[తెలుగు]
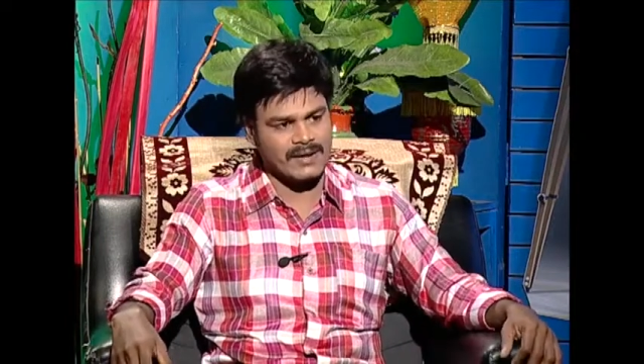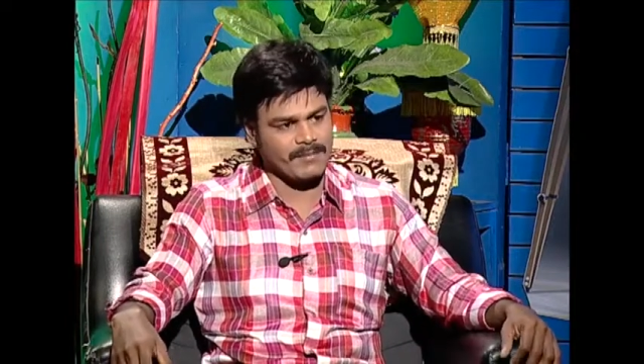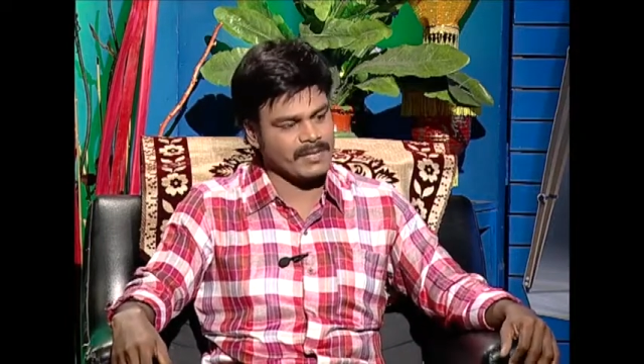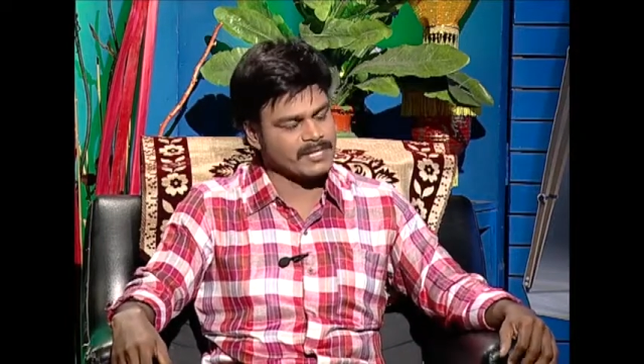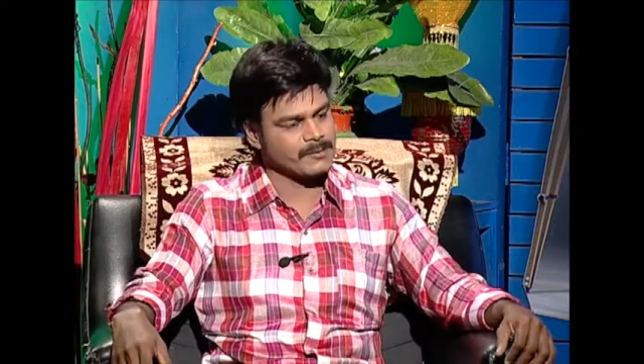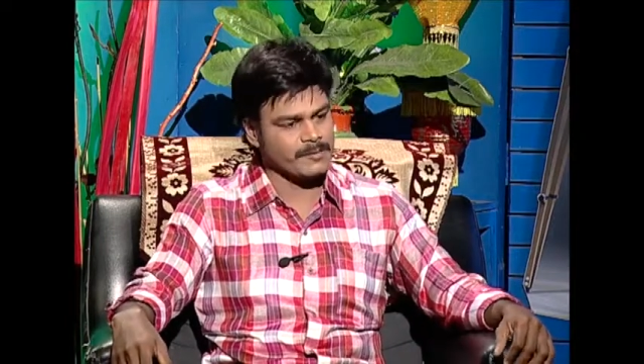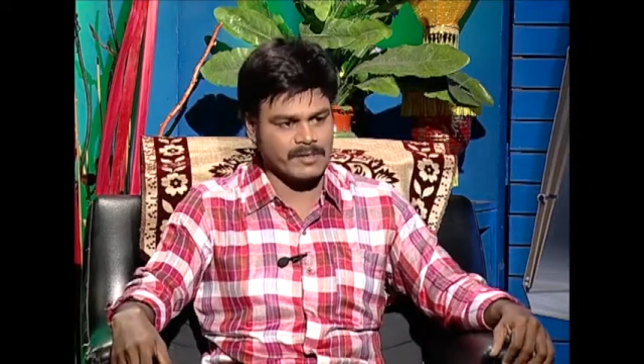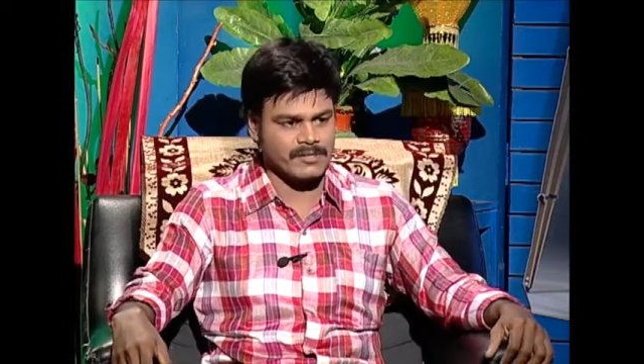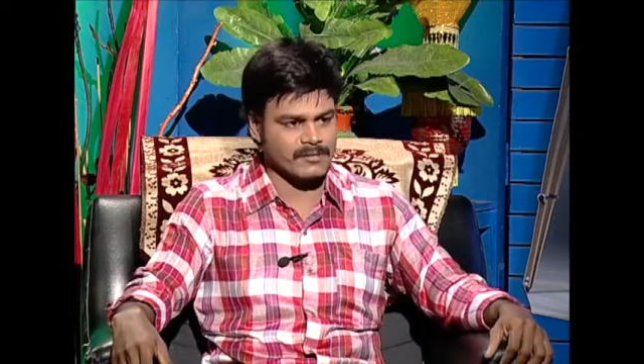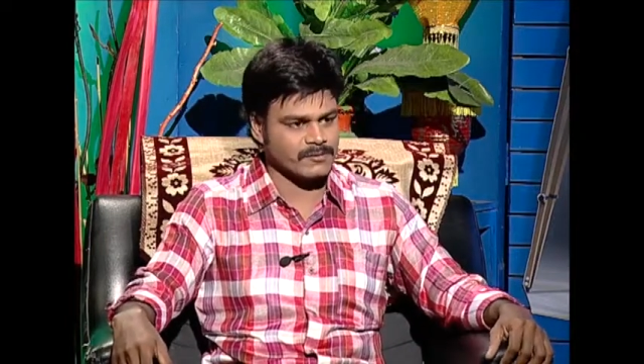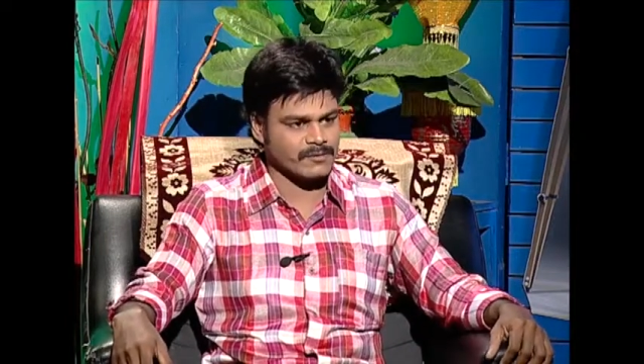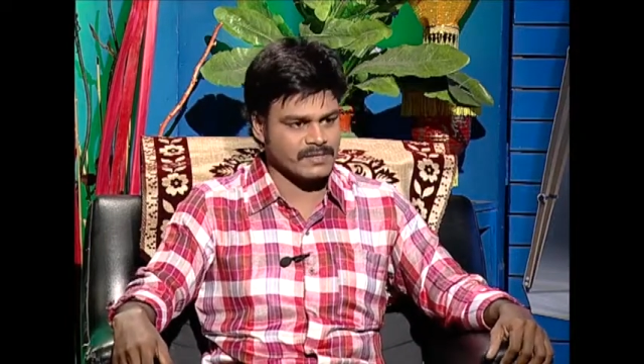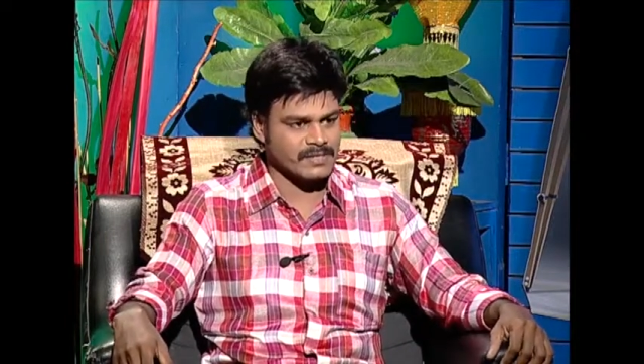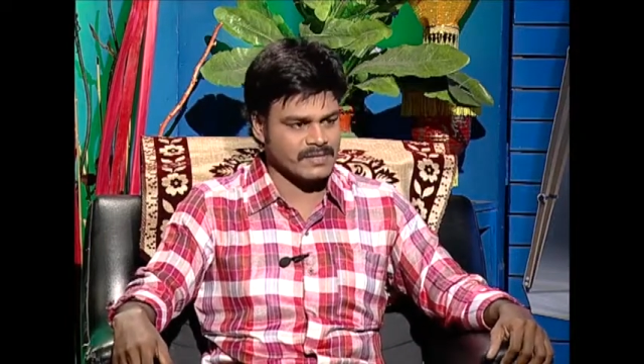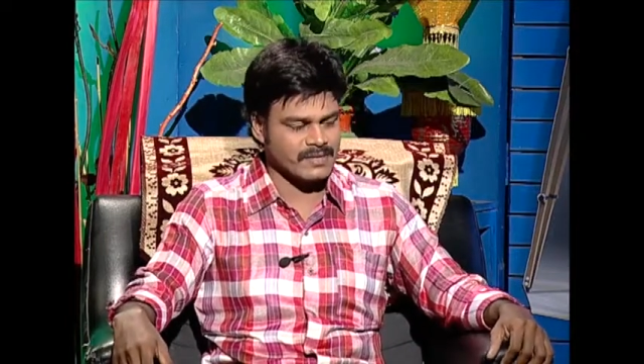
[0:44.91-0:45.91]
మంచి పేరు
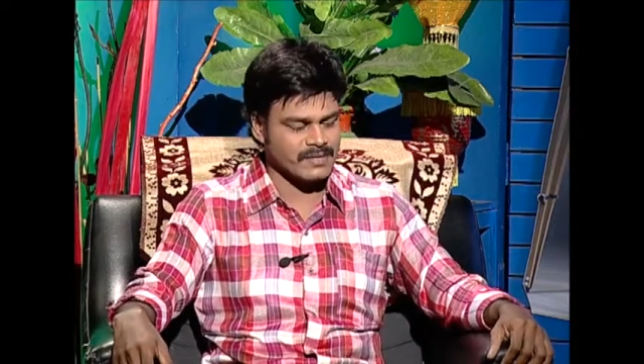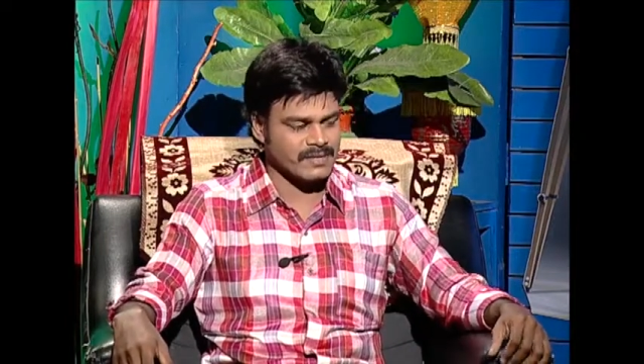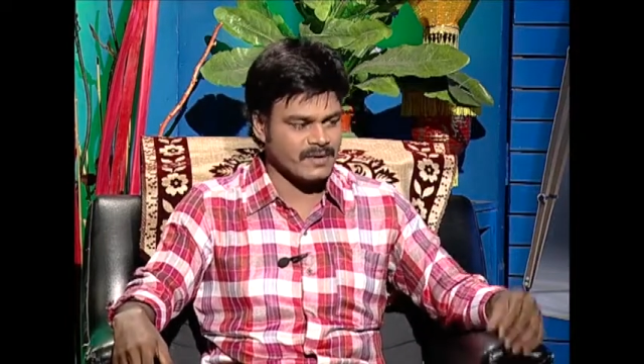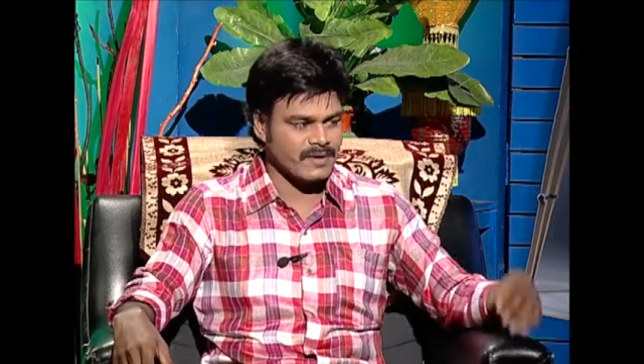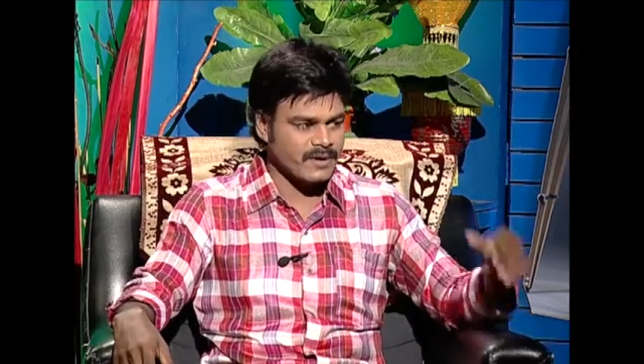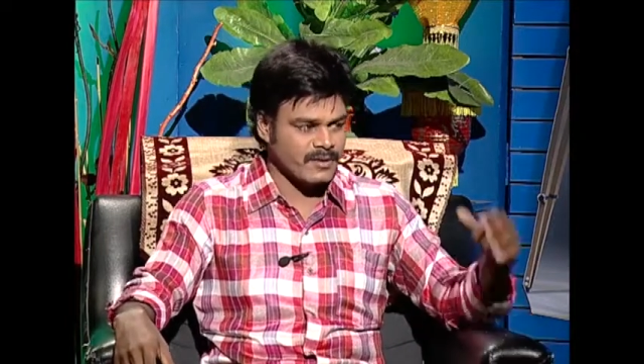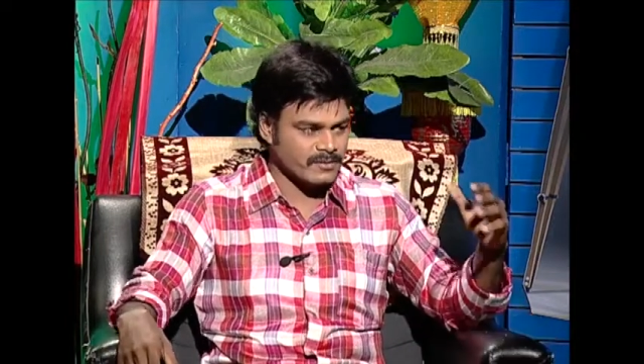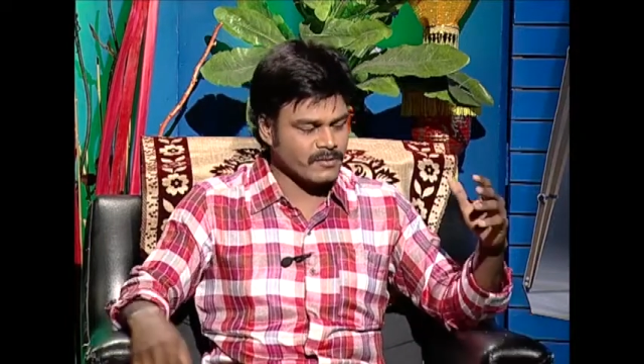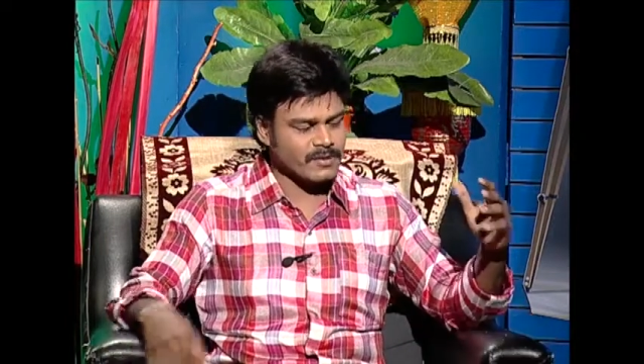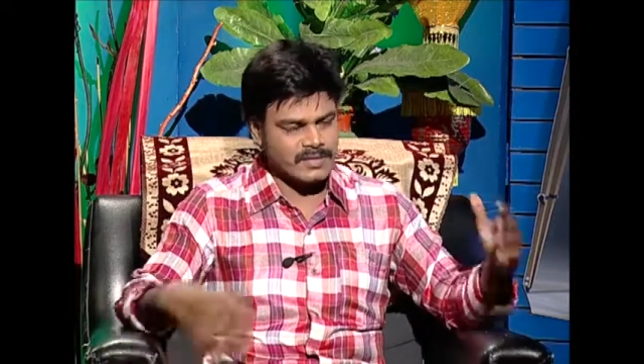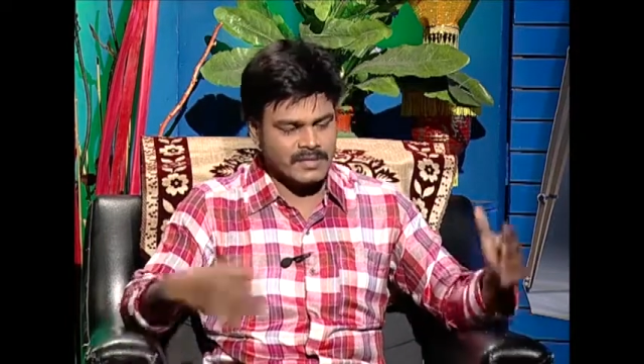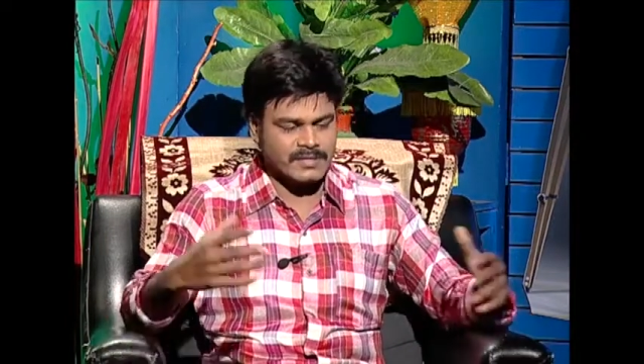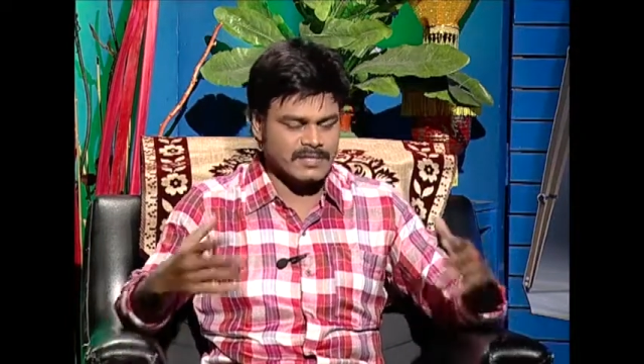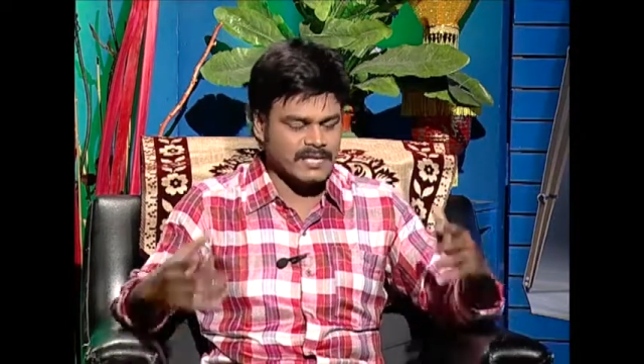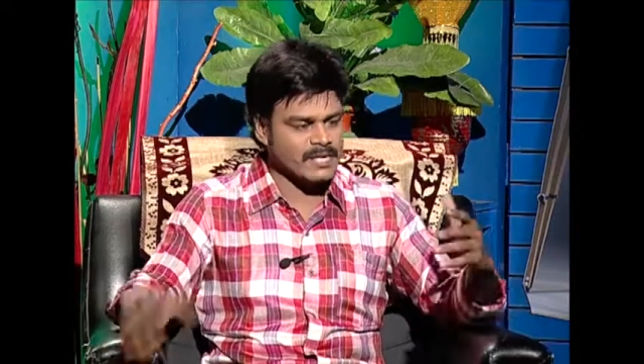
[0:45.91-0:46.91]
తీసుకొచ్చింది సో
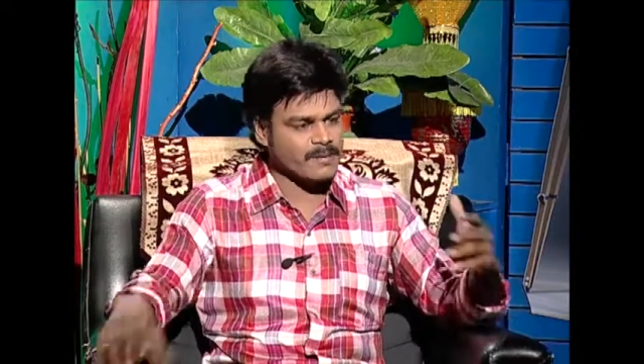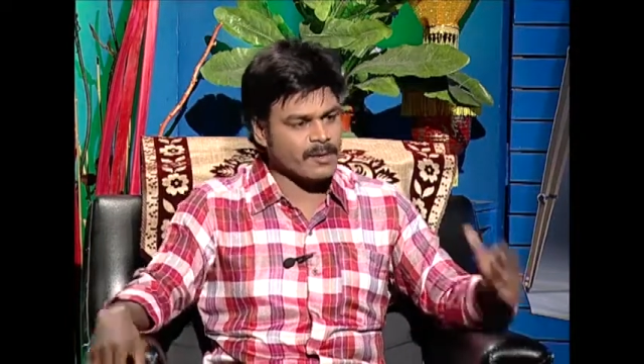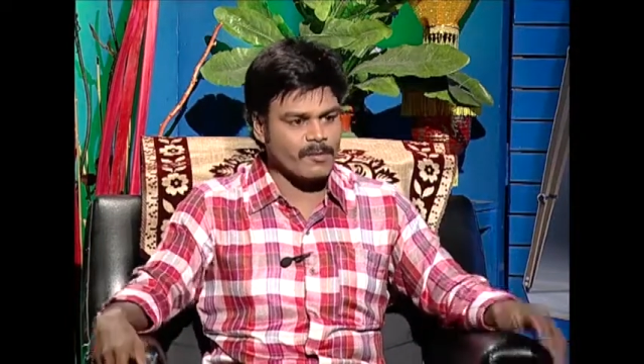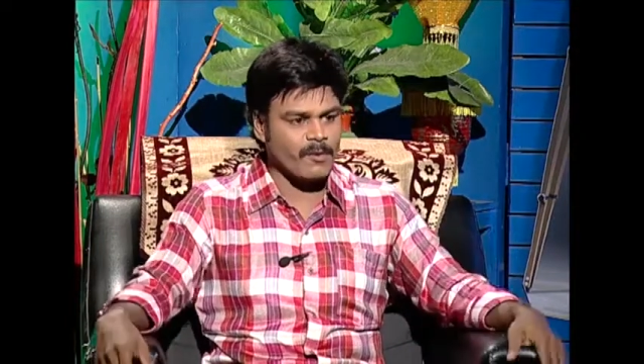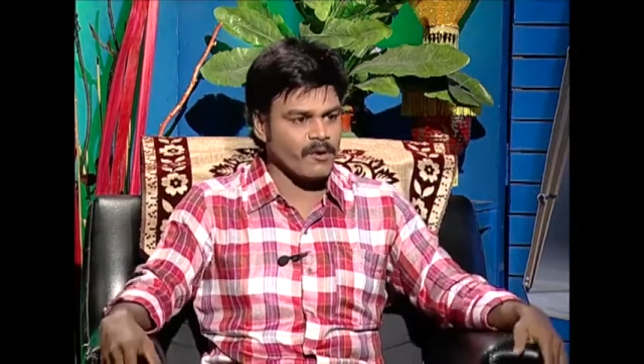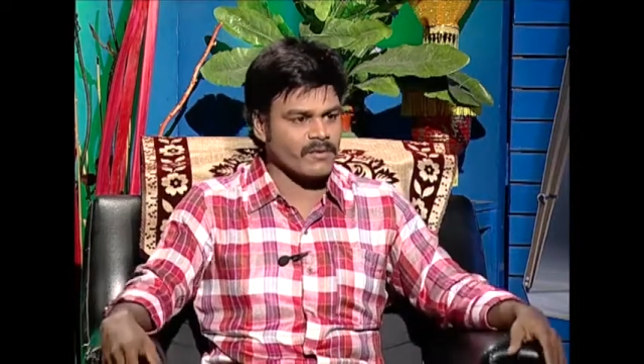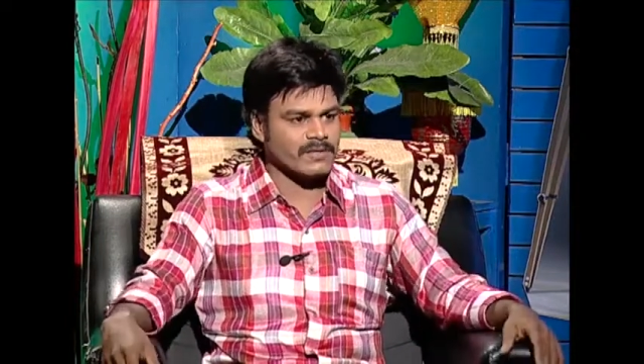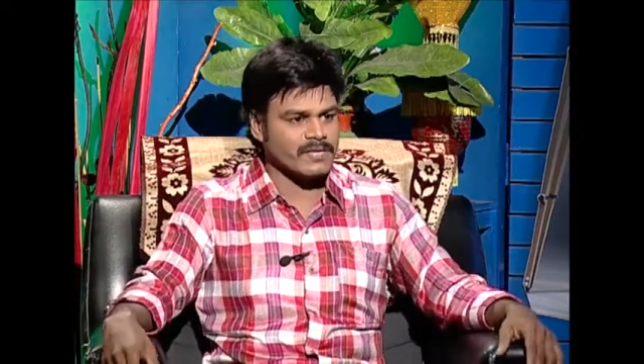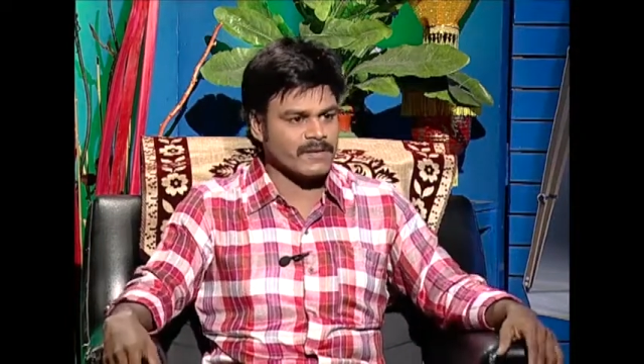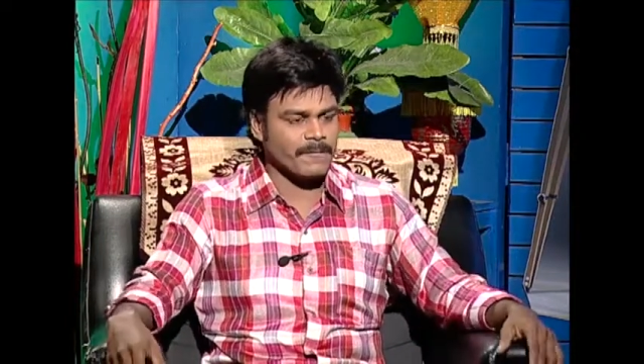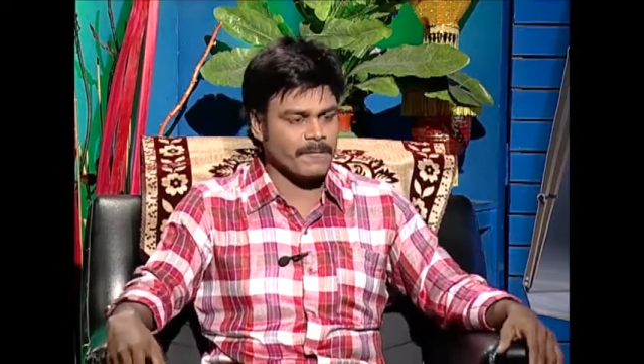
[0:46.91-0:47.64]
ఇది సెంటిమెంట్ బాగుంది